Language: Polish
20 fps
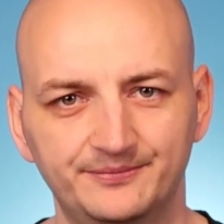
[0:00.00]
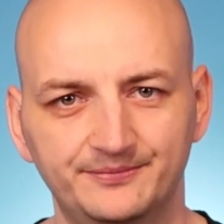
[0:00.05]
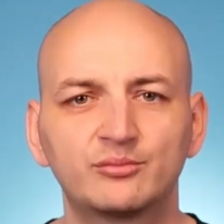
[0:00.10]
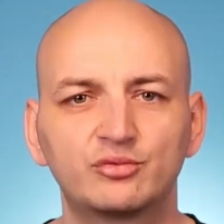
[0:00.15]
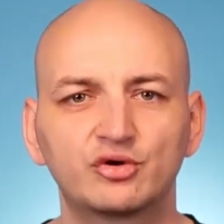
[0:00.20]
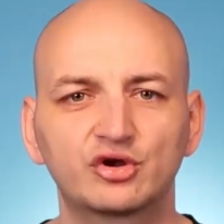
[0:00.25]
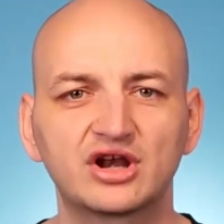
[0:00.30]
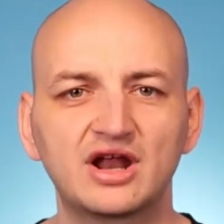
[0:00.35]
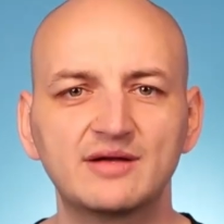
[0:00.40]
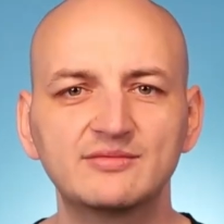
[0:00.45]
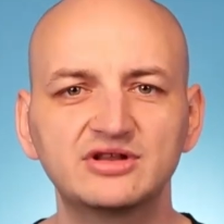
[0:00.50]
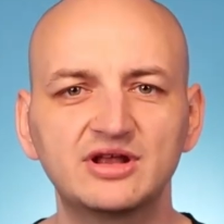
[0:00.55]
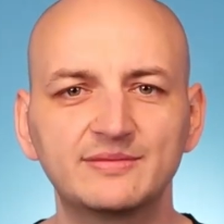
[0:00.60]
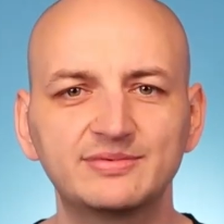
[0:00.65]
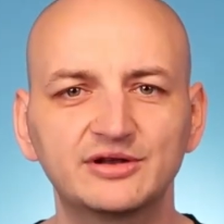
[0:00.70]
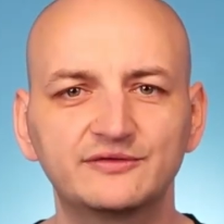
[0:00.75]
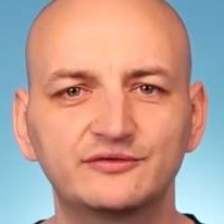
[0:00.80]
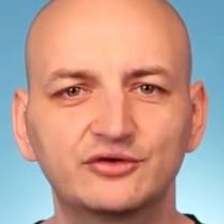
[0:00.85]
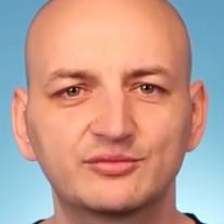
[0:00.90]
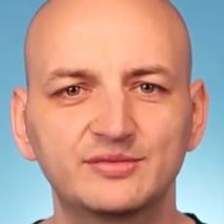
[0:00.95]
Programy na
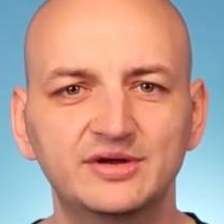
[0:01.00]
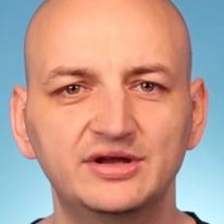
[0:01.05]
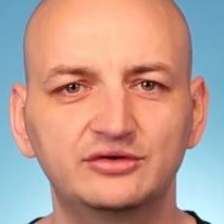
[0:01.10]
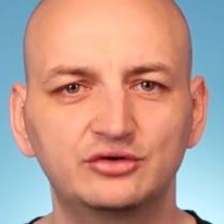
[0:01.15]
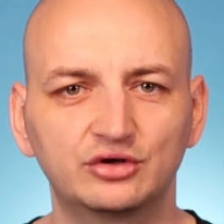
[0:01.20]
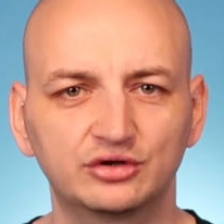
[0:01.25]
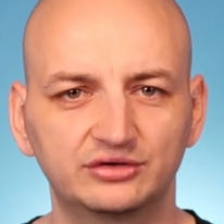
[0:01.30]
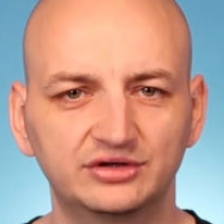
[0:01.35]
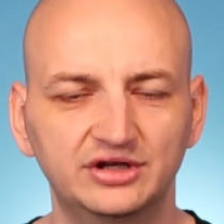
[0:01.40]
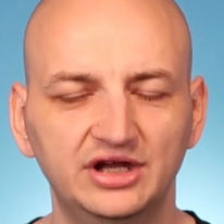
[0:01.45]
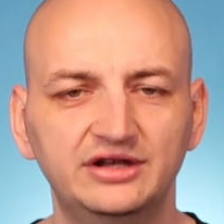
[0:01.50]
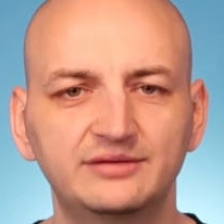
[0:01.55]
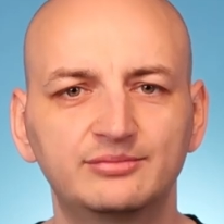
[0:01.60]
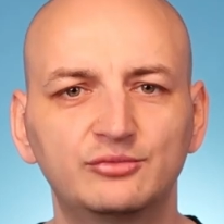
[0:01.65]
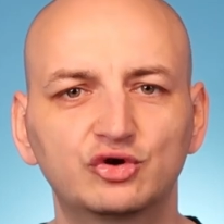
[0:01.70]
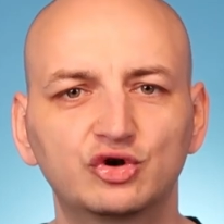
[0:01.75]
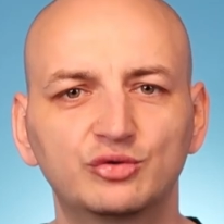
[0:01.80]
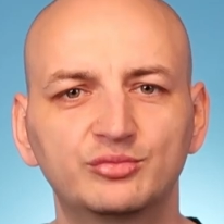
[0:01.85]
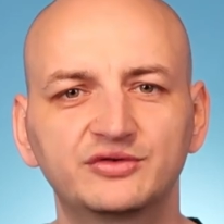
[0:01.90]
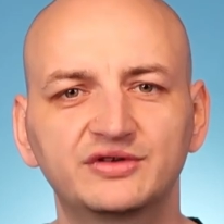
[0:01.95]
platformie .NET
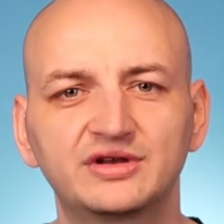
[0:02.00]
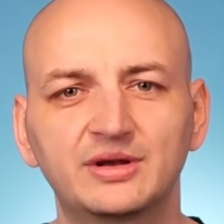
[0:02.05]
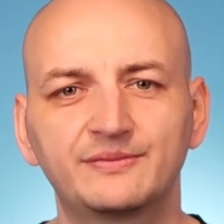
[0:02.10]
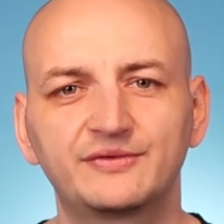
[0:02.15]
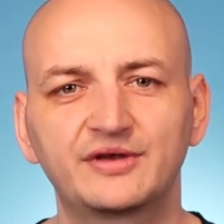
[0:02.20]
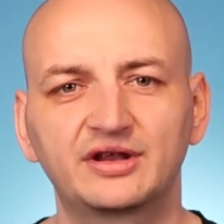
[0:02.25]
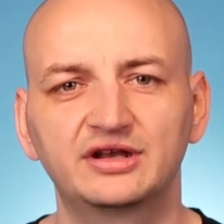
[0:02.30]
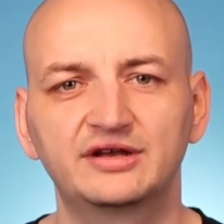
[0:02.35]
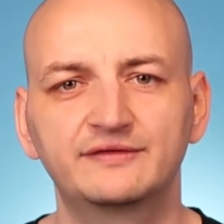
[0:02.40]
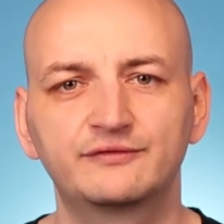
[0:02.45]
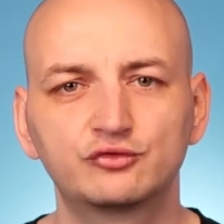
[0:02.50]
mogą być napisane